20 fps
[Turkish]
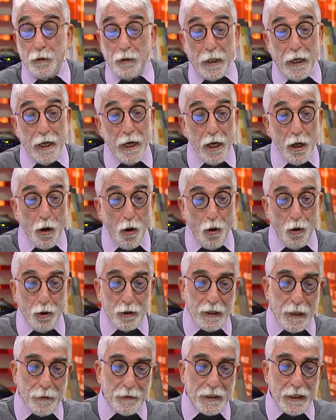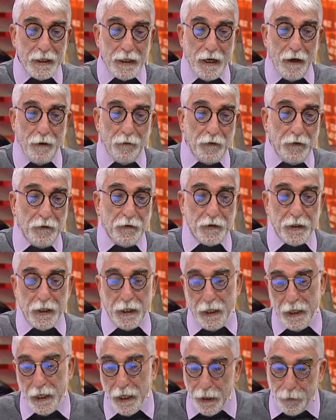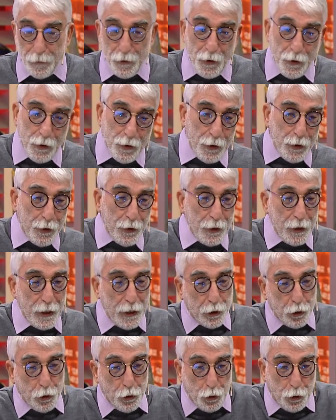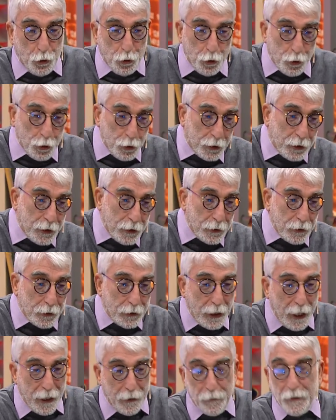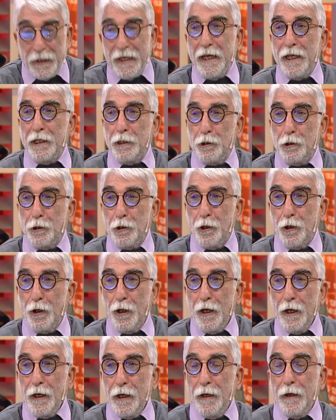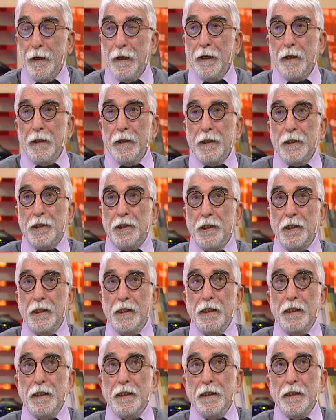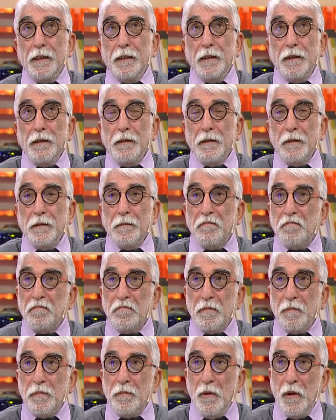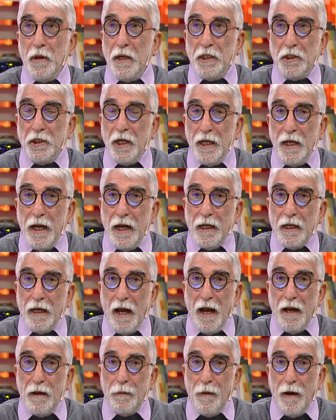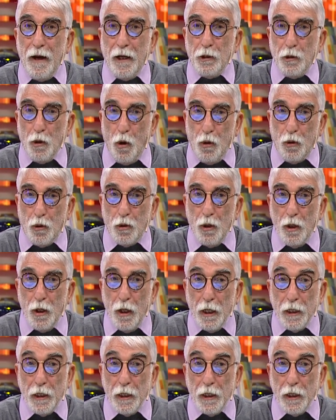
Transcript: bunlar. Ortam seni hafifçe böyle güdüyor, Yo. terbiye ediyor. Evet. E, Şimdi böyle şeyler galiba yok.